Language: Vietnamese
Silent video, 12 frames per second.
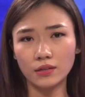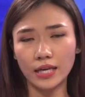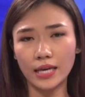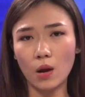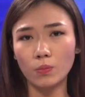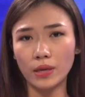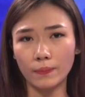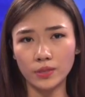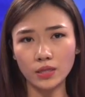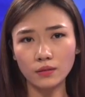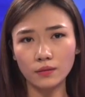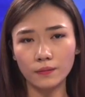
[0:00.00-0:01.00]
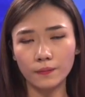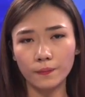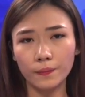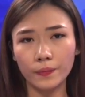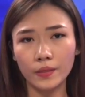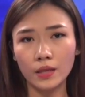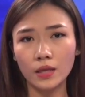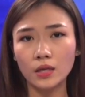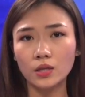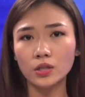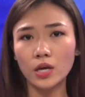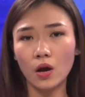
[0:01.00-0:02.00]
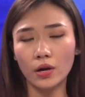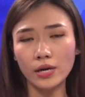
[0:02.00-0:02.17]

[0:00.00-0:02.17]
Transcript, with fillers: khi ông nhậm chức. Người hỏi